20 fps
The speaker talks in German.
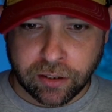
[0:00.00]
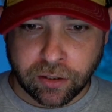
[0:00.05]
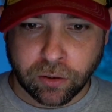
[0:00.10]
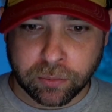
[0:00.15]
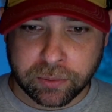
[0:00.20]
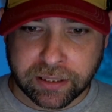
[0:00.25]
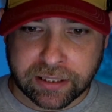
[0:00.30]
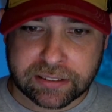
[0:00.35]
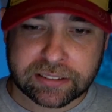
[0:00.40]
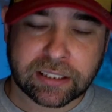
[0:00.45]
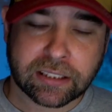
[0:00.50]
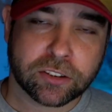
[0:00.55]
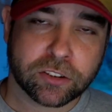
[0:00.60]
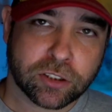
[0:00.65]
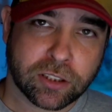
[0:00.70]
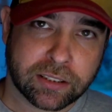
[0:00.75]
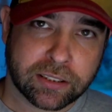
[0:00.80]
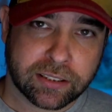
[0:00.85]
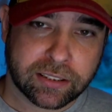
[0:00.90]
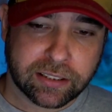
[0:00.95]
um gegenseitig
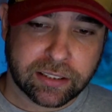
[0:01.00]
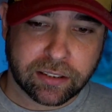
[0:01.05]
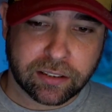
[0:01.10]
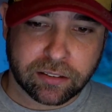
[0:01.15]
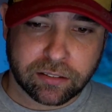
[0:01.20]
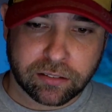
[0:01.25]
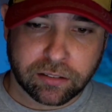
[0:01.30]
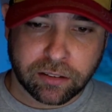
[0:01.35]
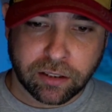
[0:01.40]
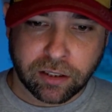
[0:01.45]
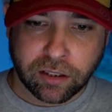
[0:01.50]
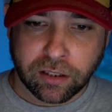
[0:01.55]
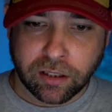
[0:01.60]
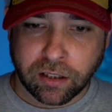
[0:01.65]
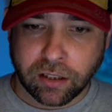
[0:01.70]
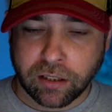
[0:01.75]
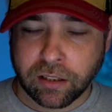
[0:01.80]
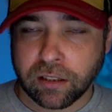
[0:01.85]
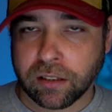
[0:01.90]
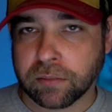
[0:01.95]
Strategien
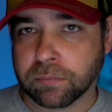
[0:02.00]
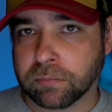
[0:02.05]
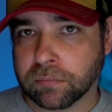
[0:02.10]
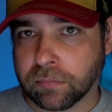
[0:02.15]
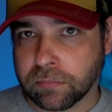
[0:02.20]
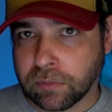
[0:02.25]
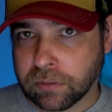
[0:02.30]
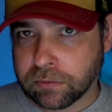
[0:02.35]
ähm,